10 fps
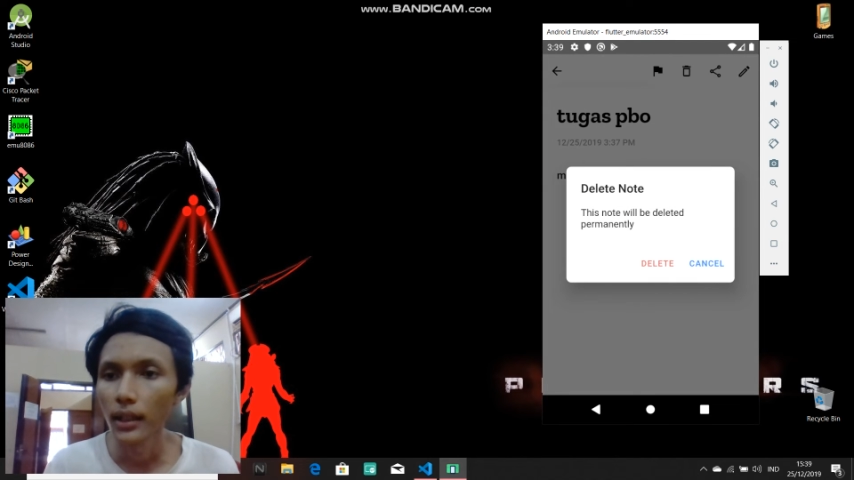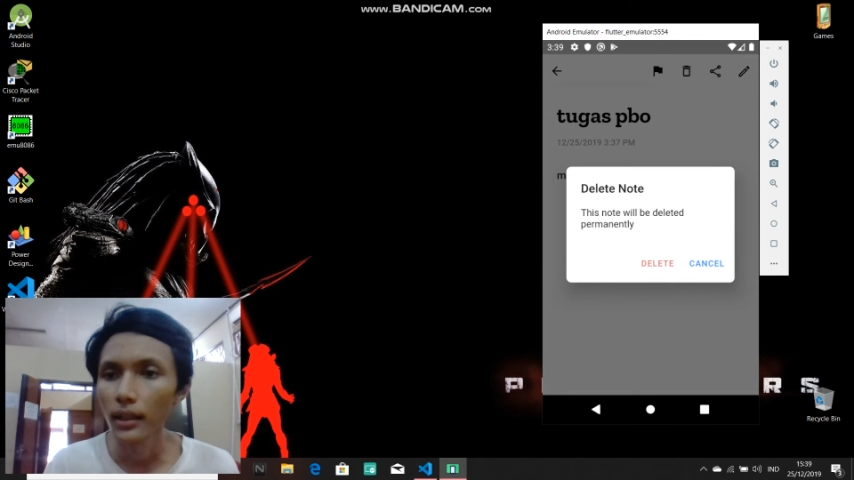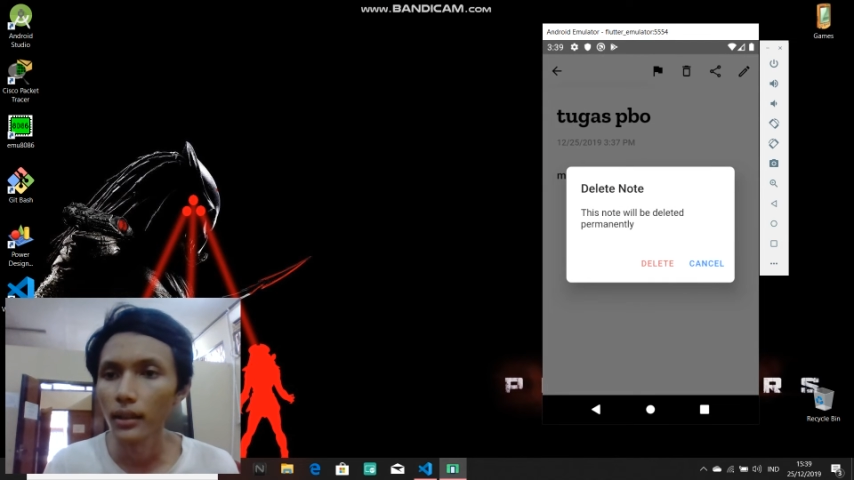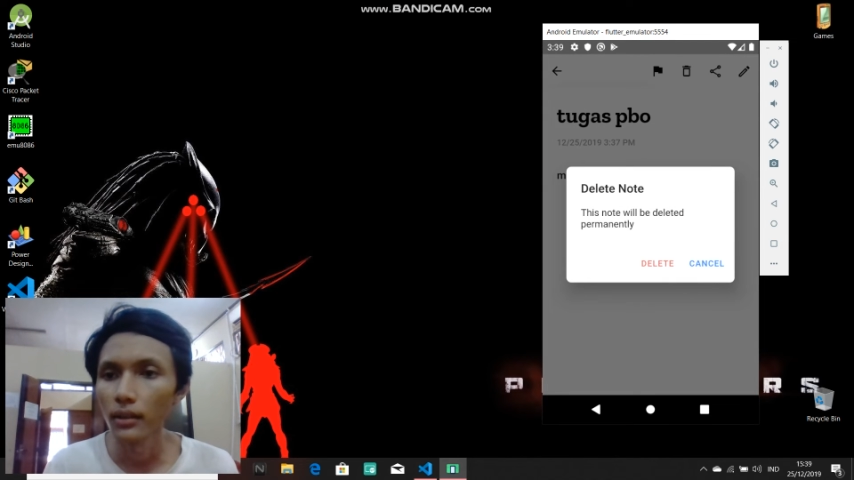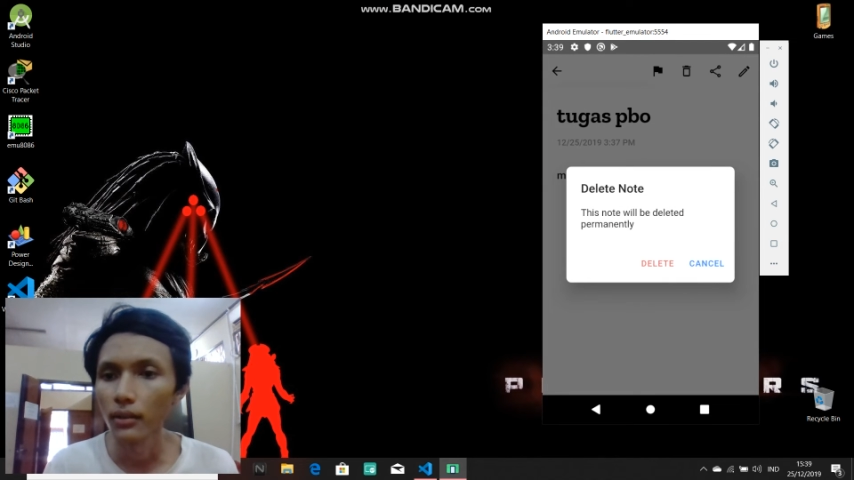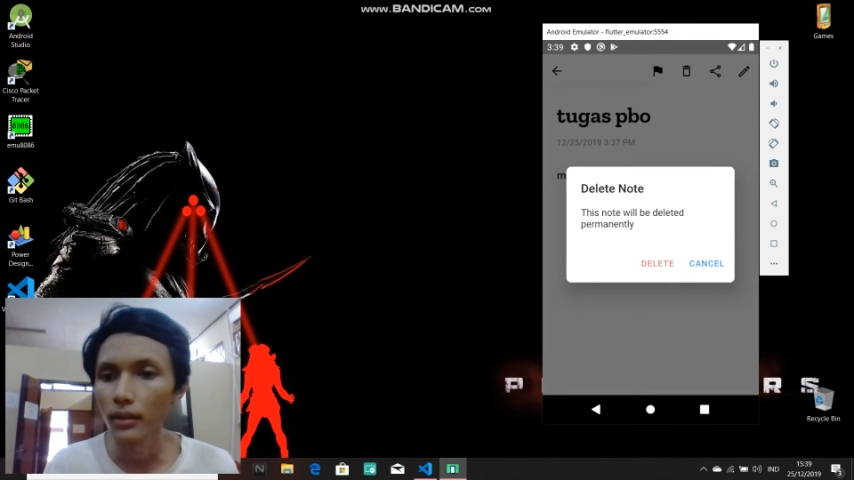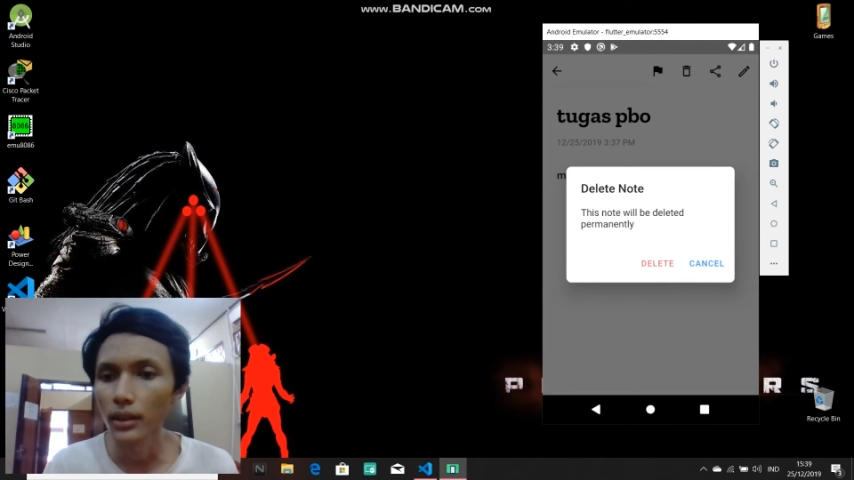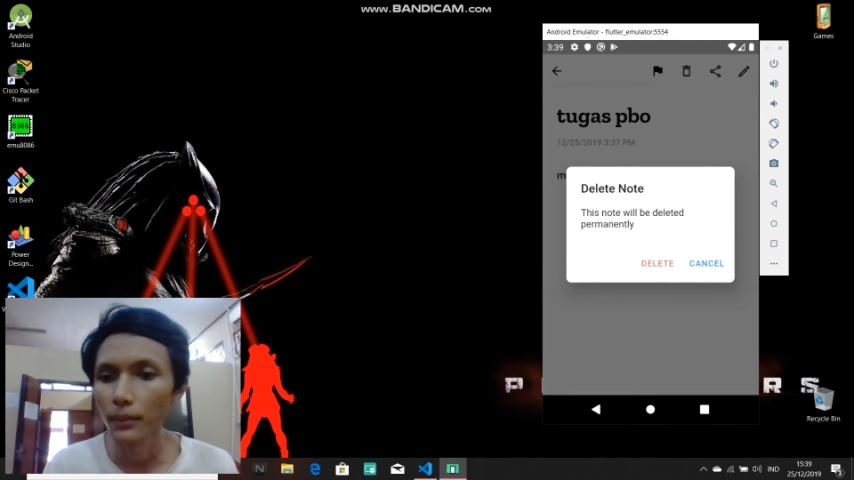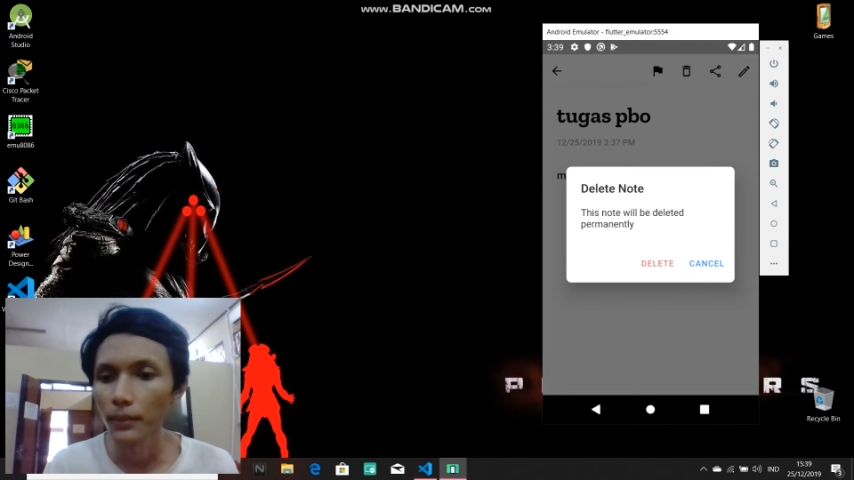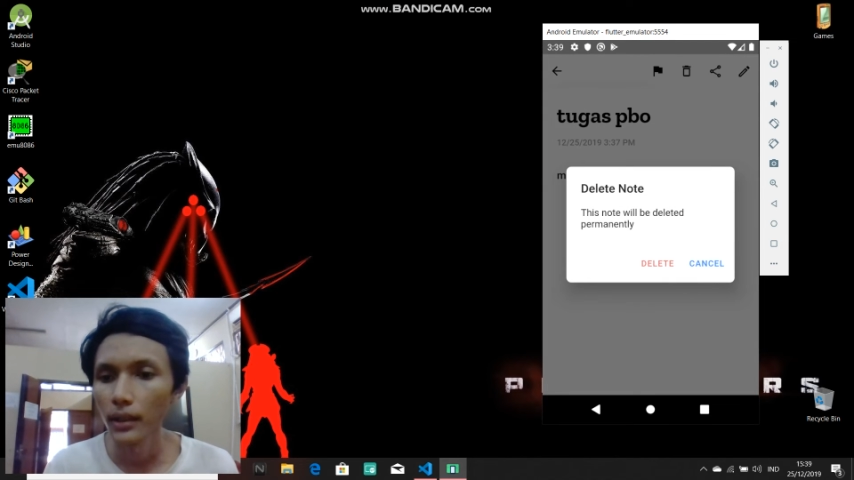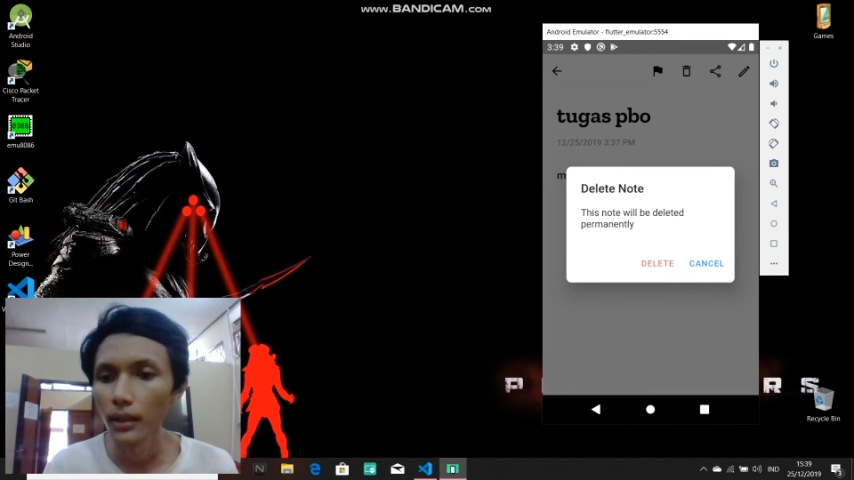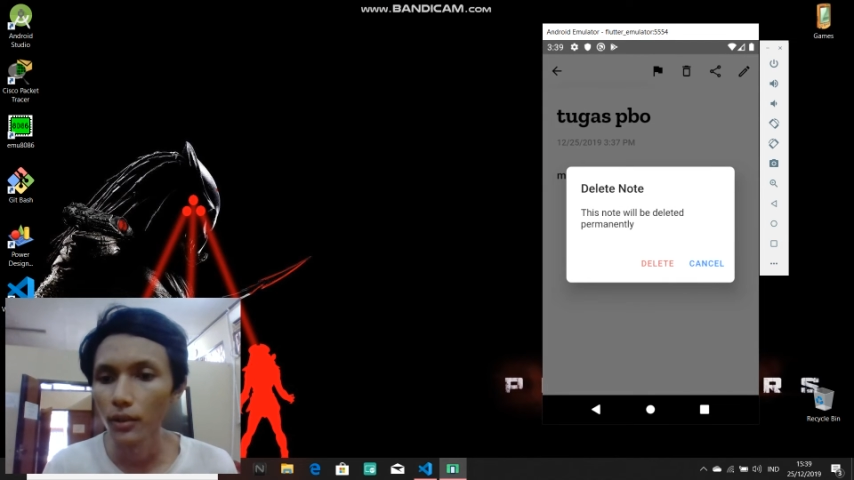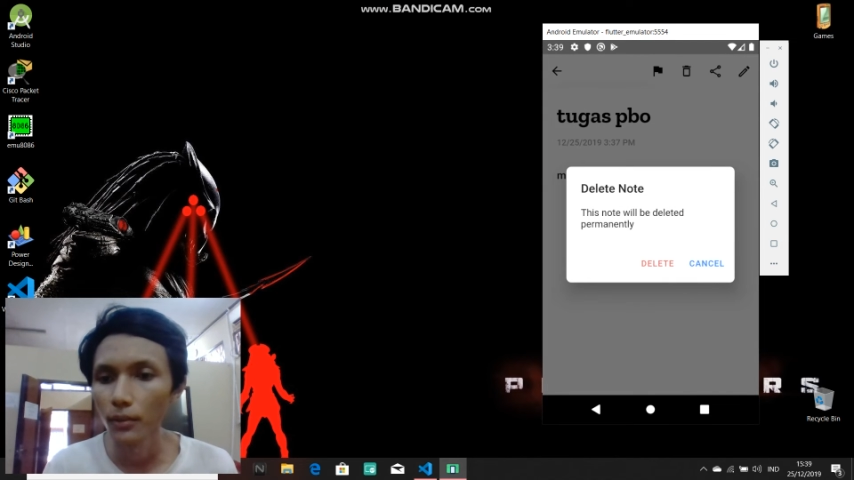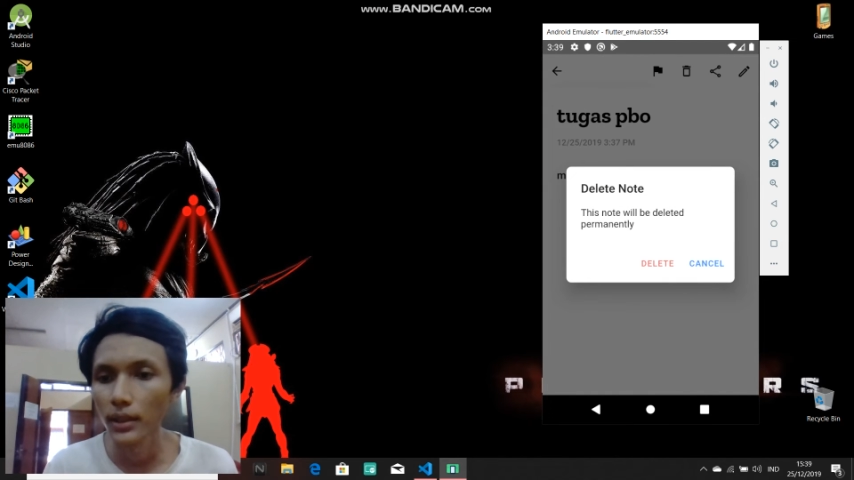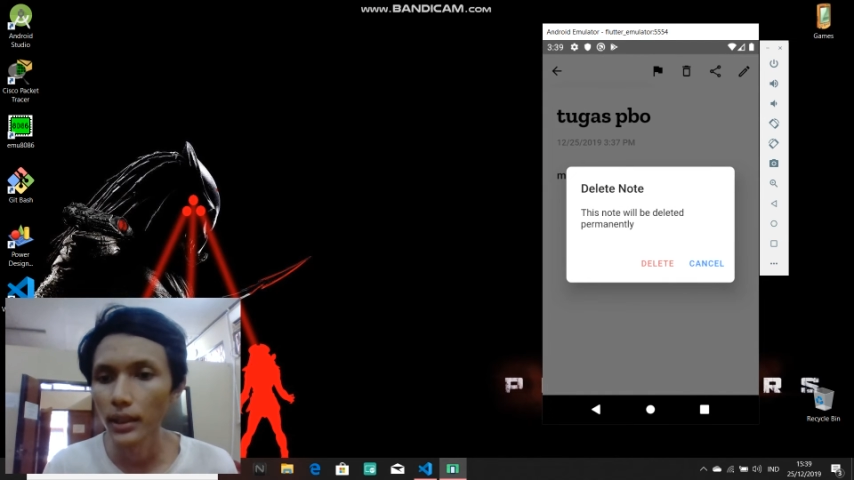icon tong sampah
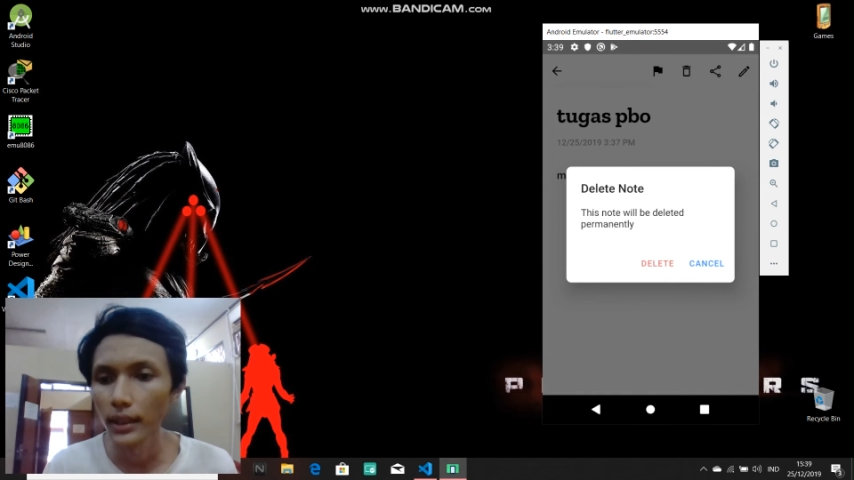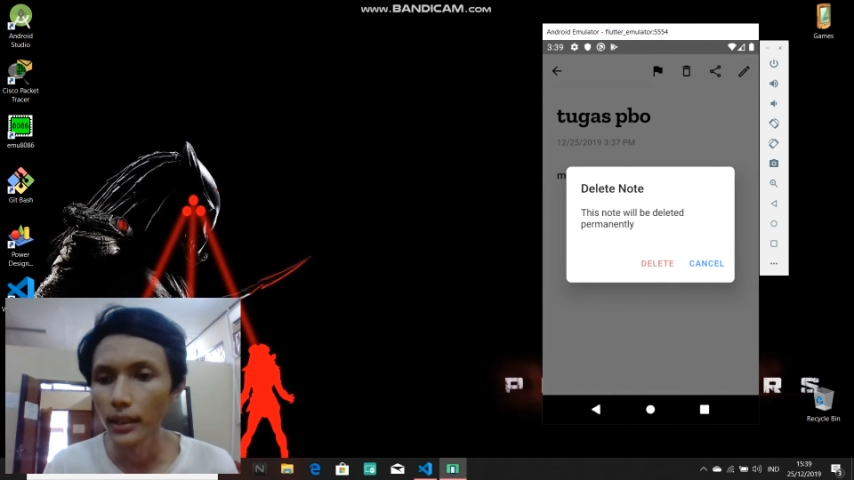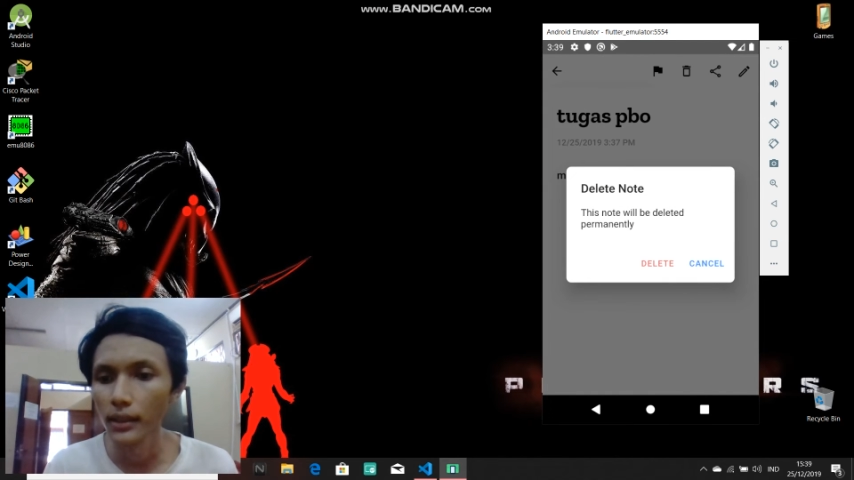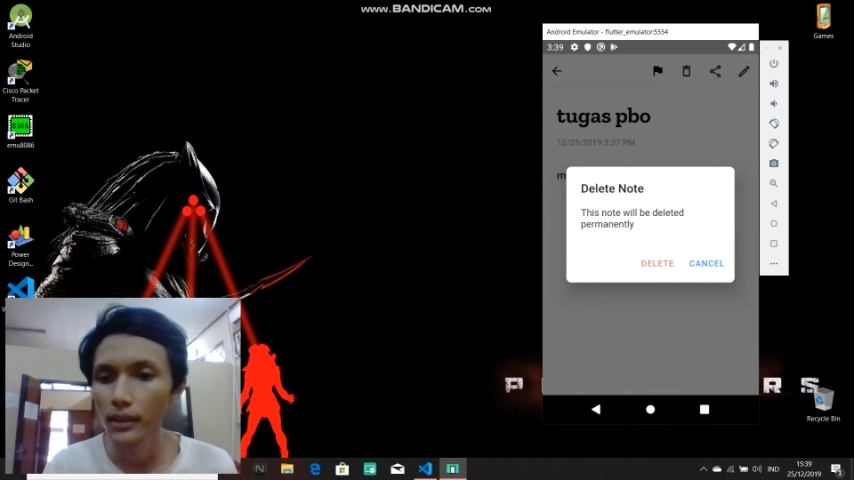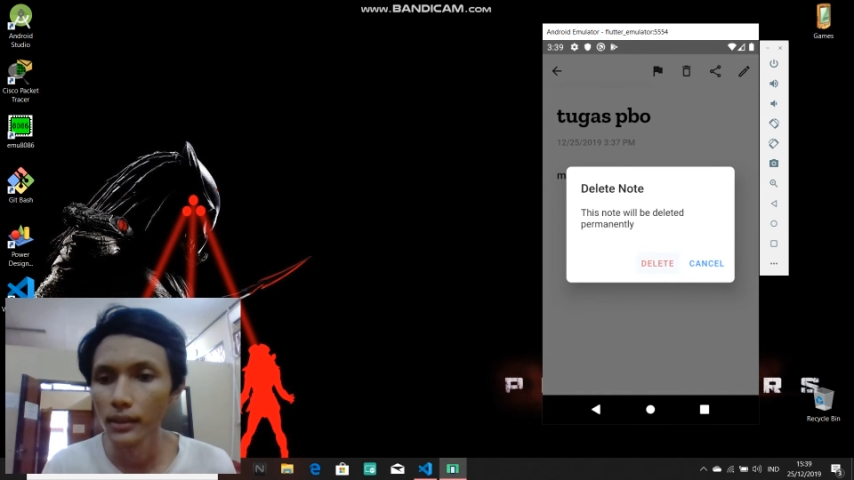langsung bisa delete